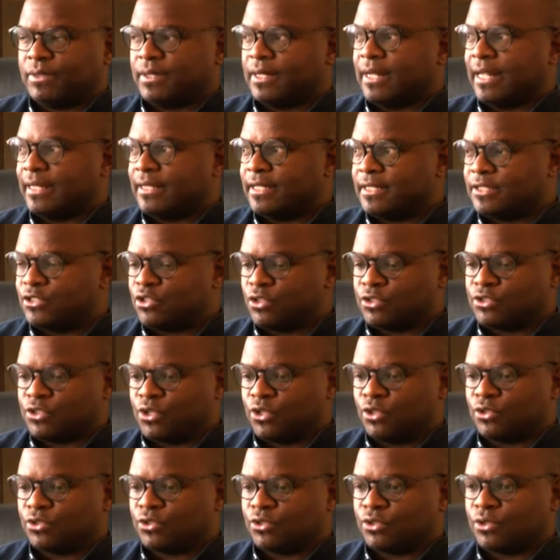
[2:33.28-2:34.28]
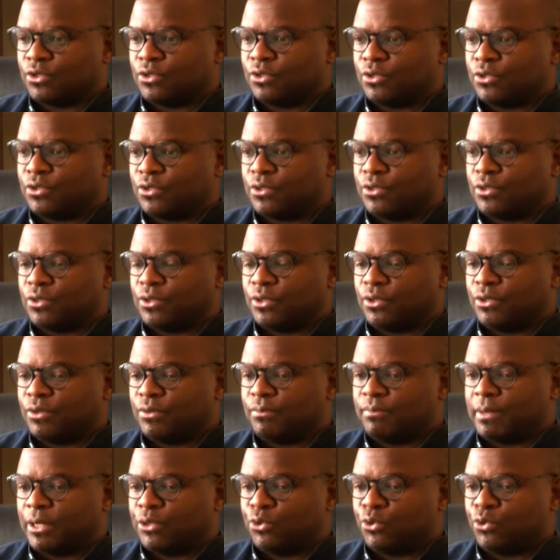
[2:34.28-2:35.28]
La distance entre euh,
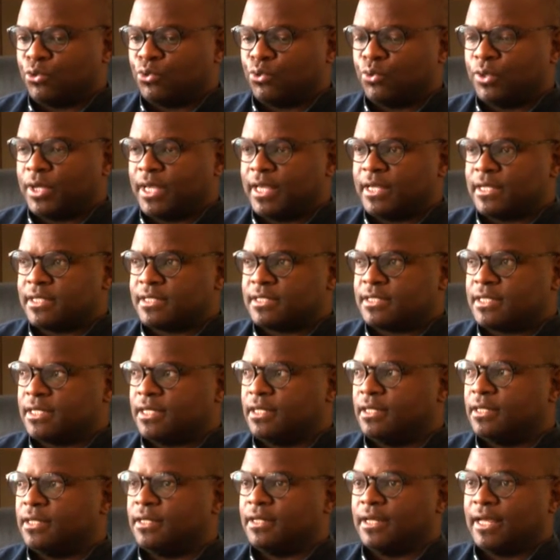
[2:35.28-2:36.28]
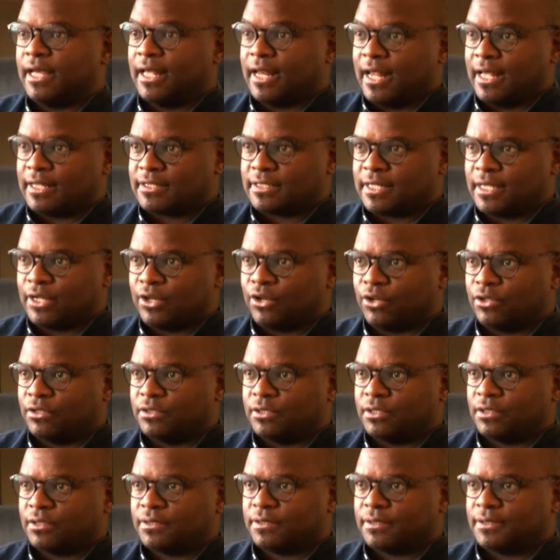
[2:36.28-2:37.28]
Manono et ici, elle est assez grande.
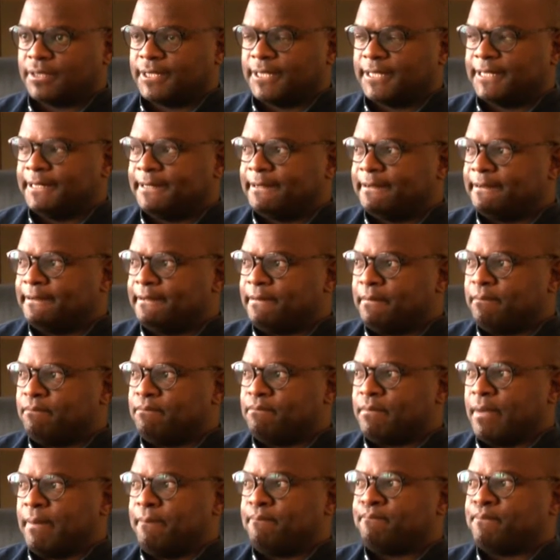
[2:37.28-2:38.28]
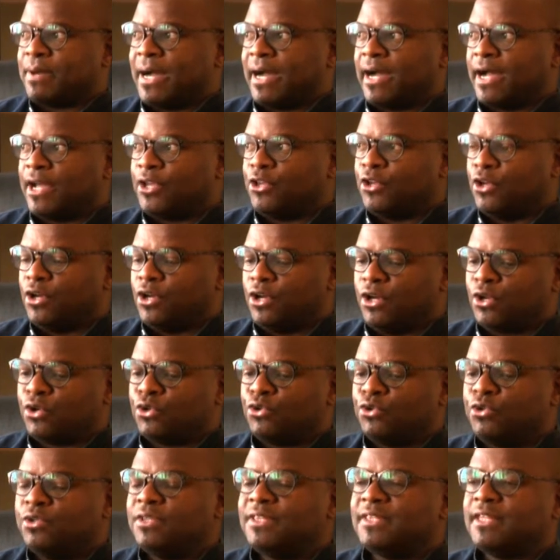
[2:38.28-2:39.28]
Mais par ailleurs,
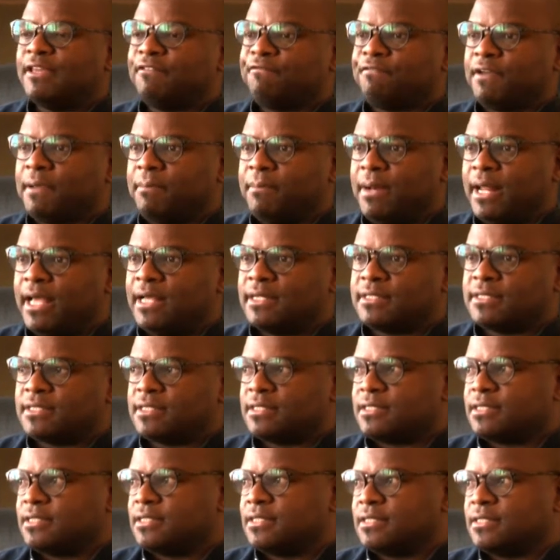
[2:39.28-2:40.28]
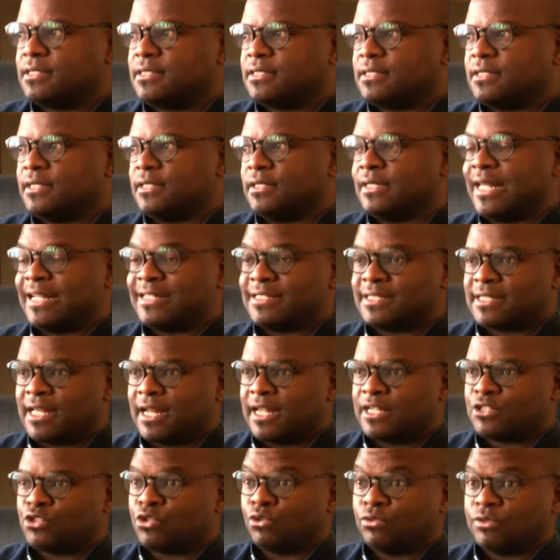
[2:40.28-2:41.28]
l'une des faiblesses
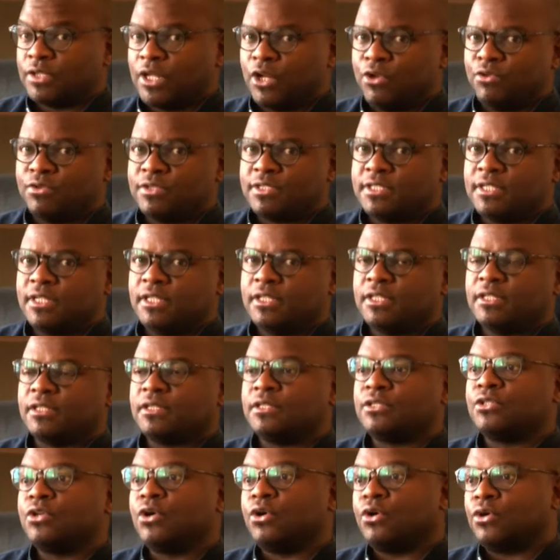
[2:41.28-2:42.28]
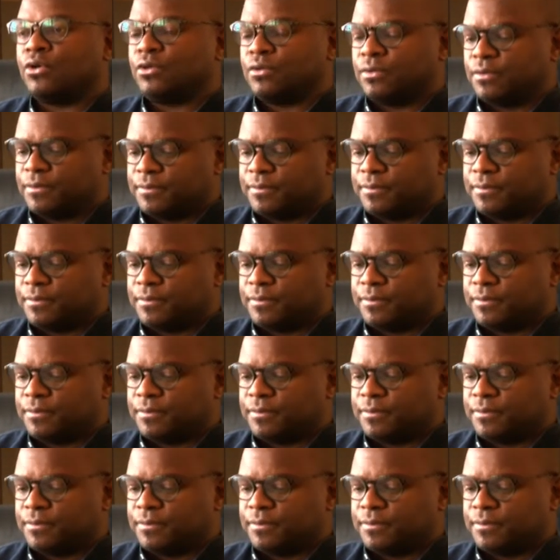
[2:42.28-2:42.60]
d'installation de l'usine dans